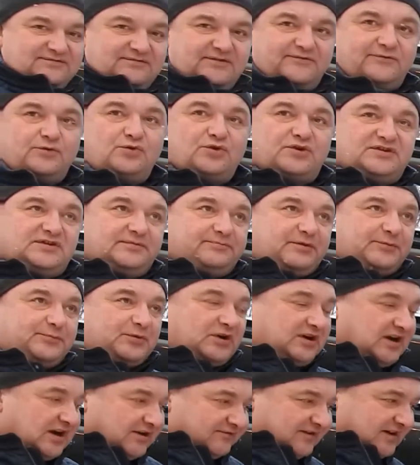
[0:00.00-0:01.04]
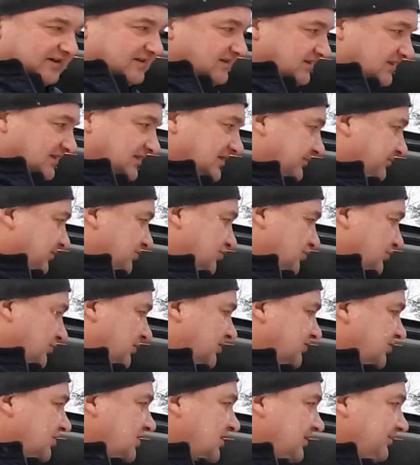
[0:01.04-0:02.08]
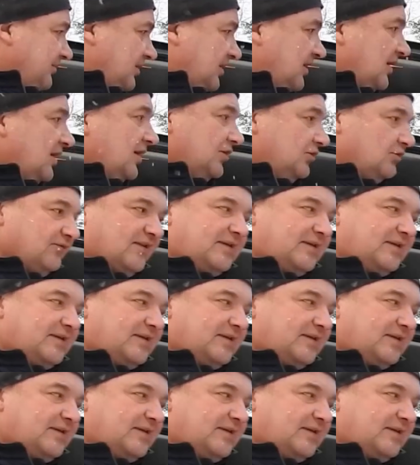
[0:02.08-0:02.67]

вы в городе припарковались тесно между машинами, то